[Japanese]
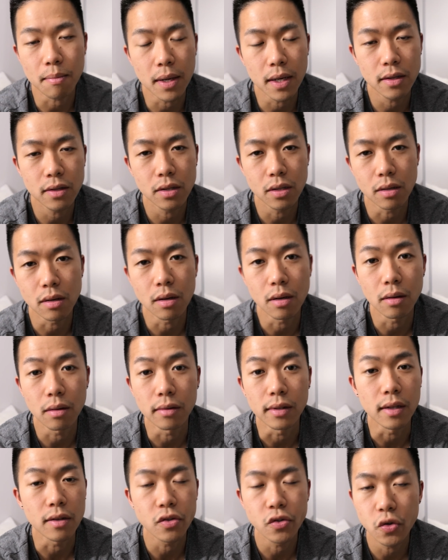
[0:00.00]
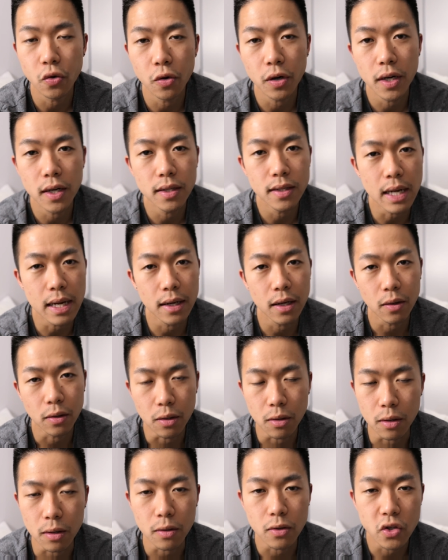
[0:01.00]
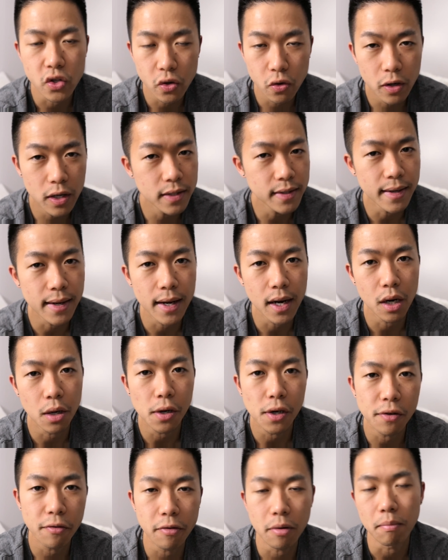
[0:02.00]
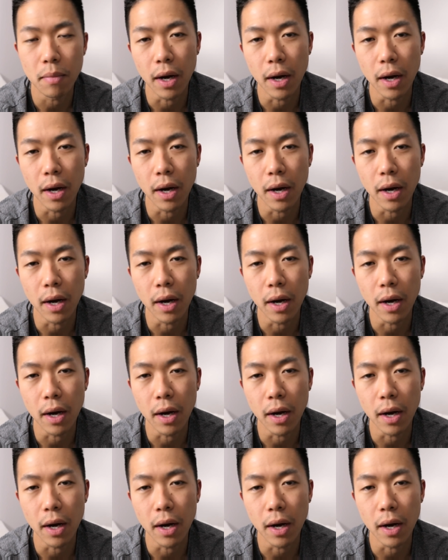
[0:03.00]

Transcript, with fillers: based on the stories, anecdotal stories that I heard from